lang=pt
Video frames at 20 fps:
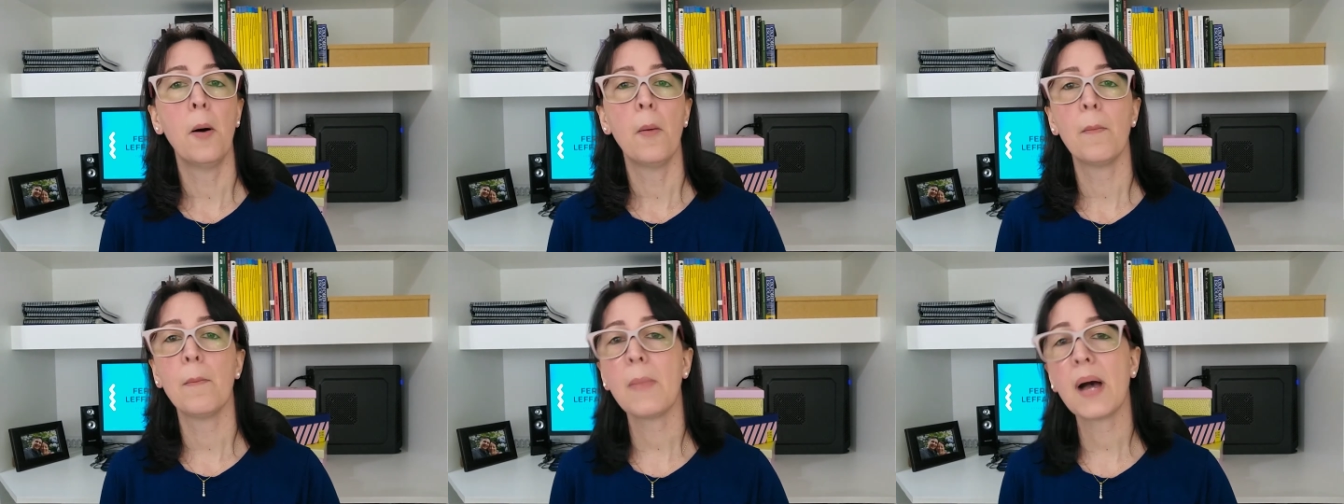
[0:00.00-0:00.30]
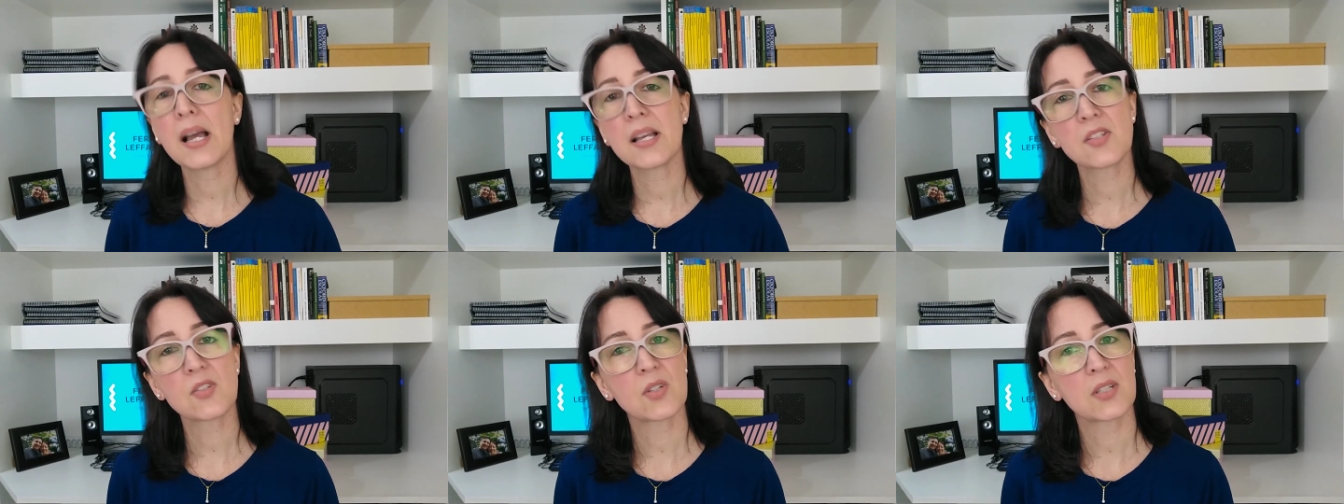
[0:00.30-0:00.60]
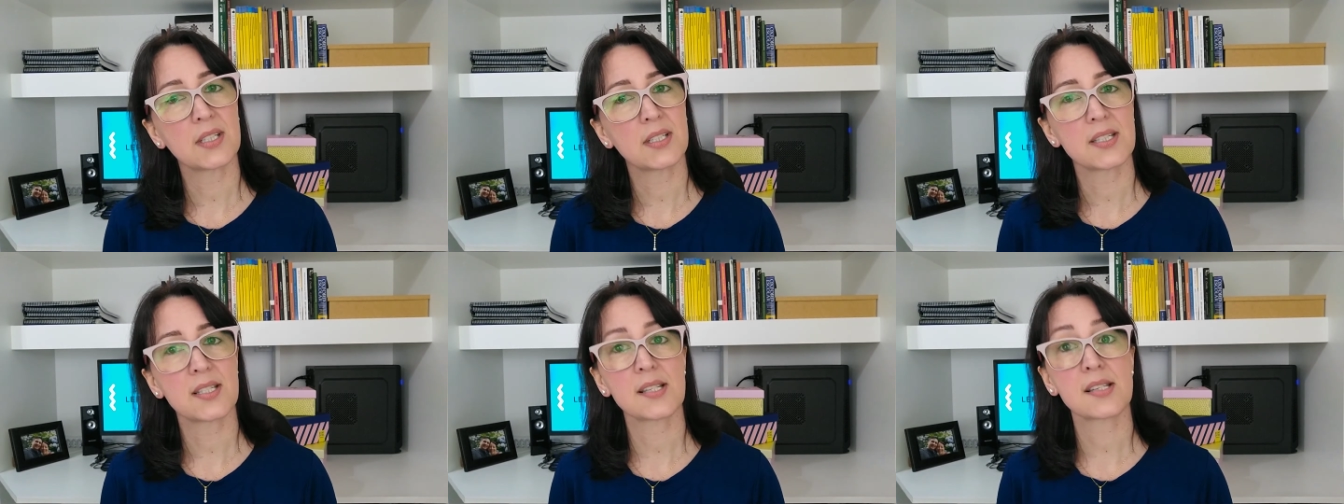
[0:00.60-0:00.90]
mais
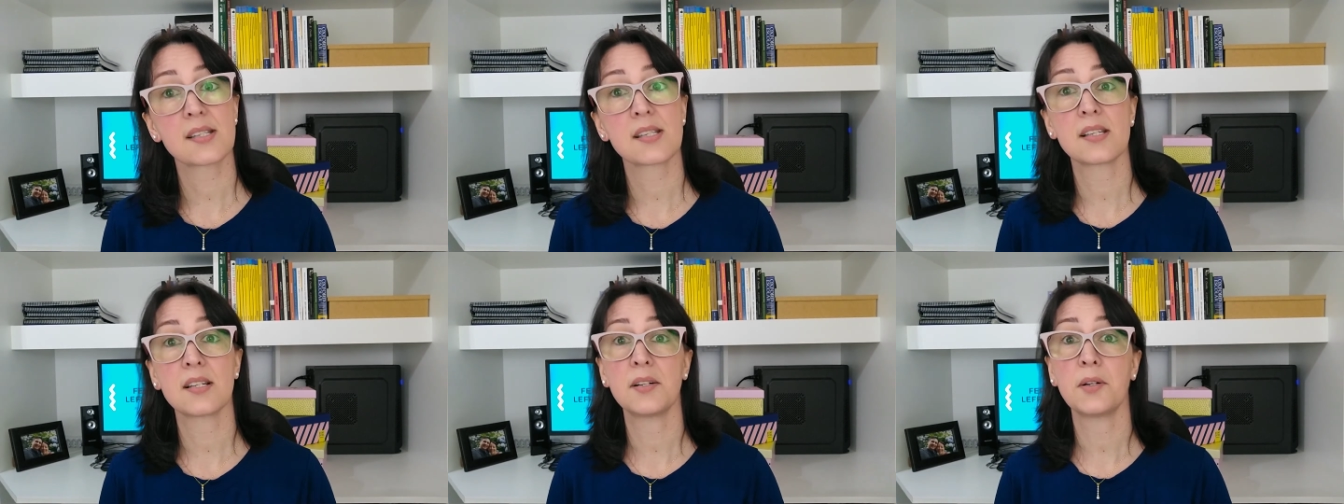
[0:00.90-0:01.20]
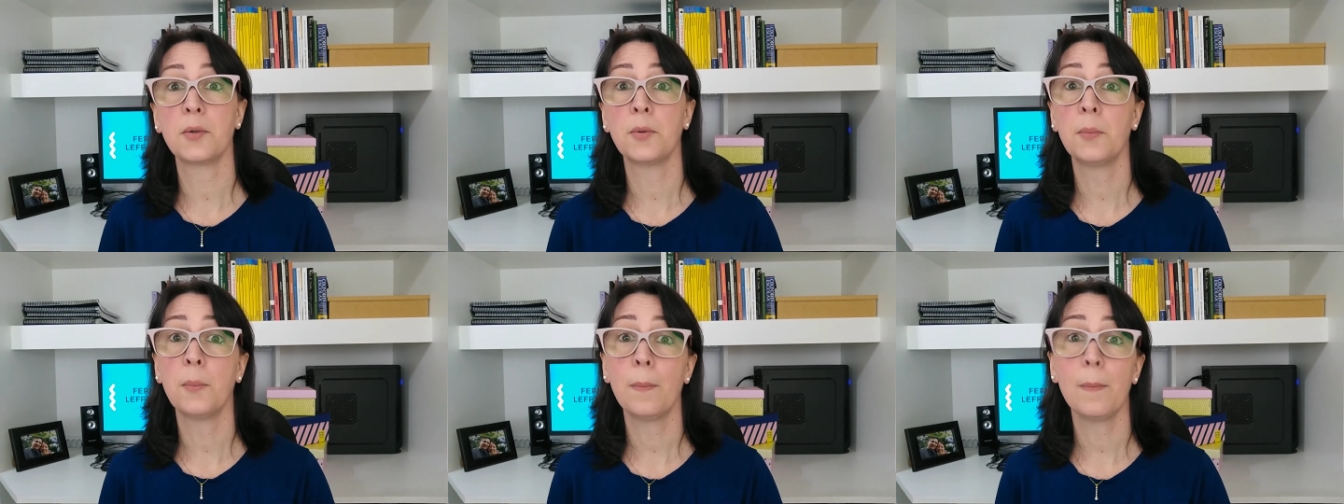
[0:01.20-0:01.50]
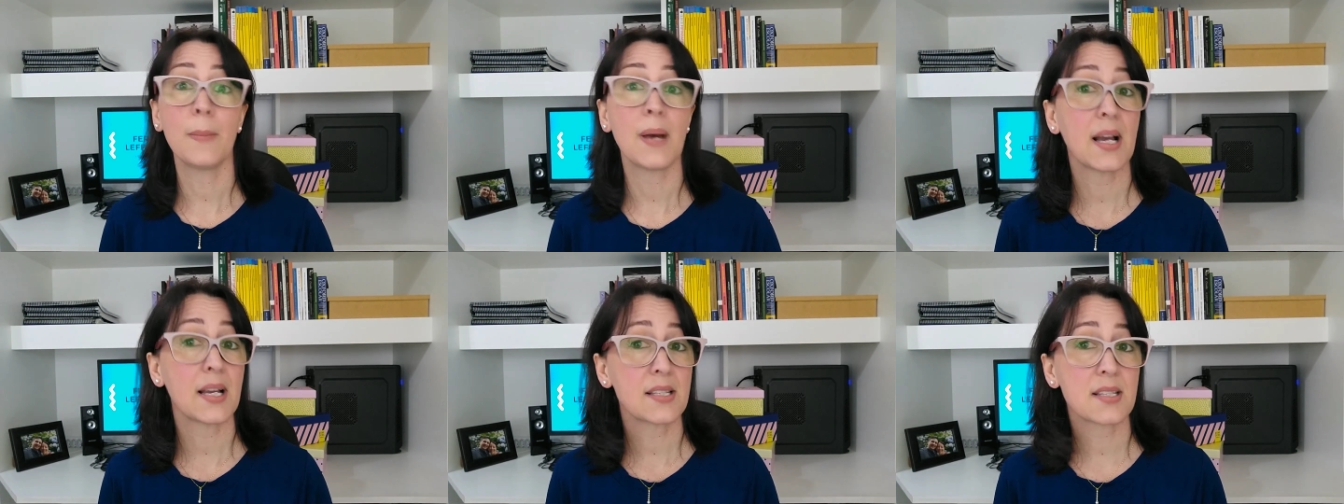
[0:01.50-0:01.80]
organização,
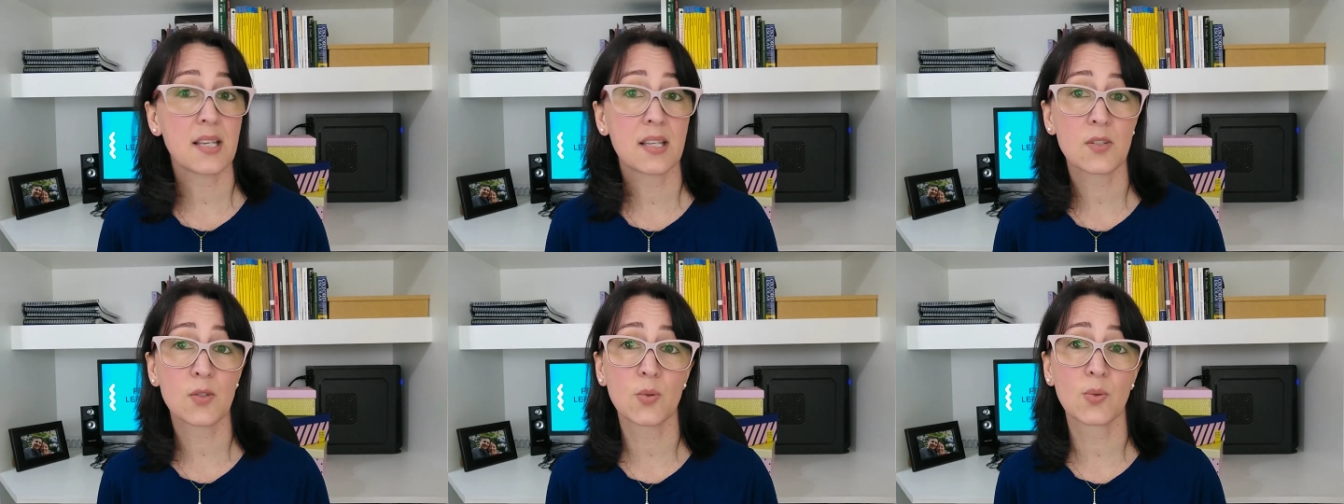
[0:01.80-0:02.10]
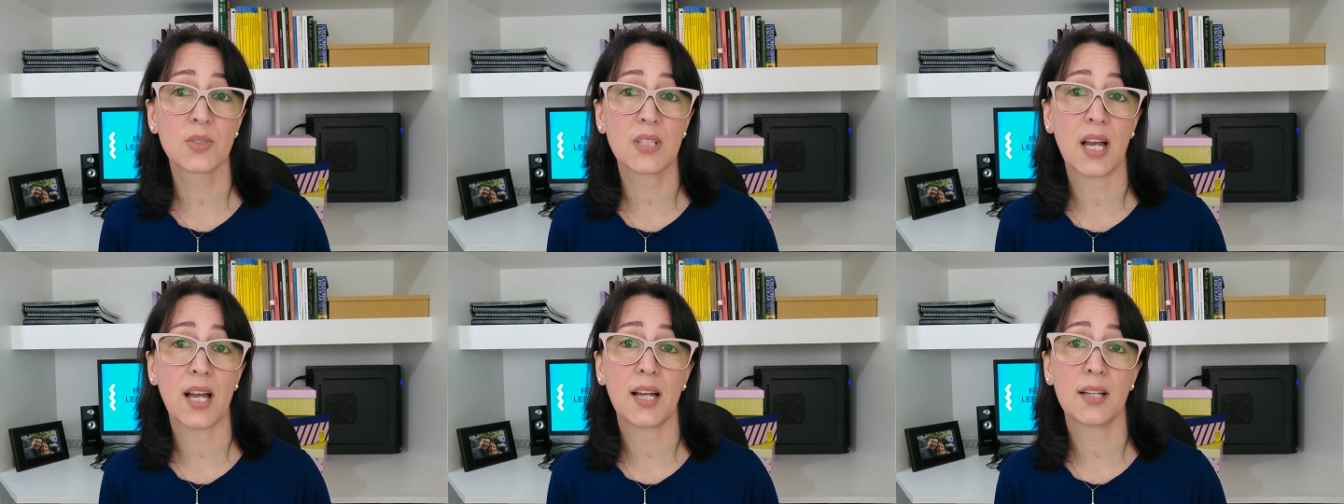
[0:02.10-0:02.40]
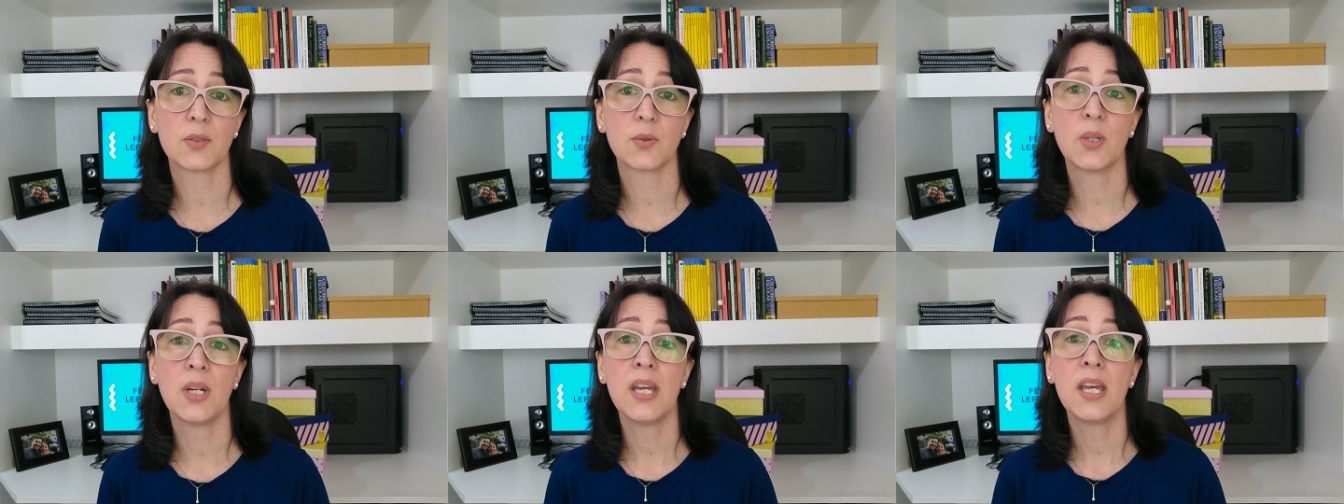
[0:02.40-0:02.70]
mais
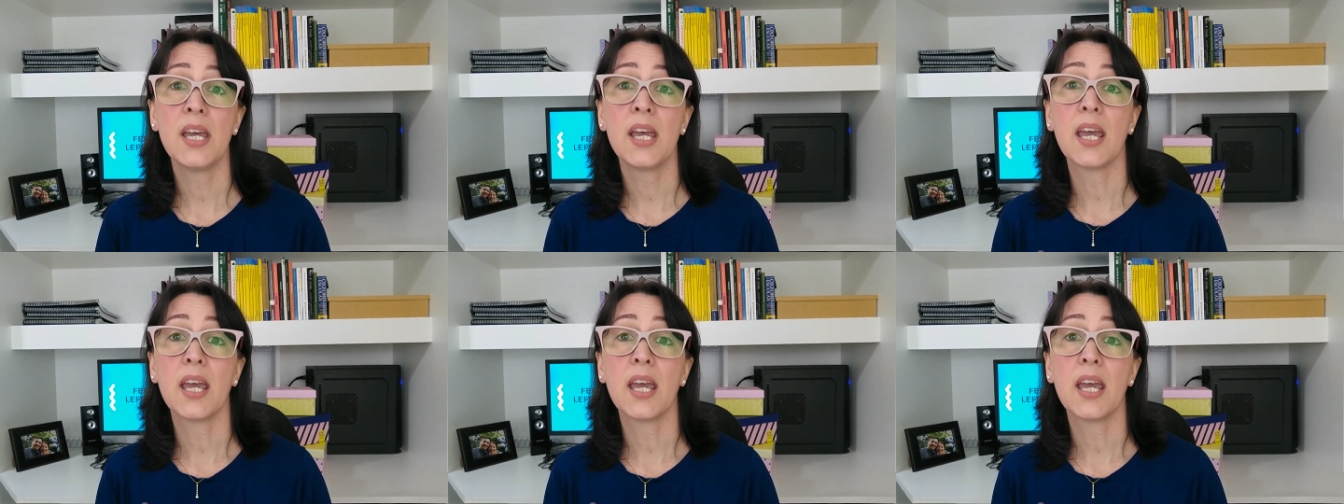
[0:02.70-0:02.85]
resultado,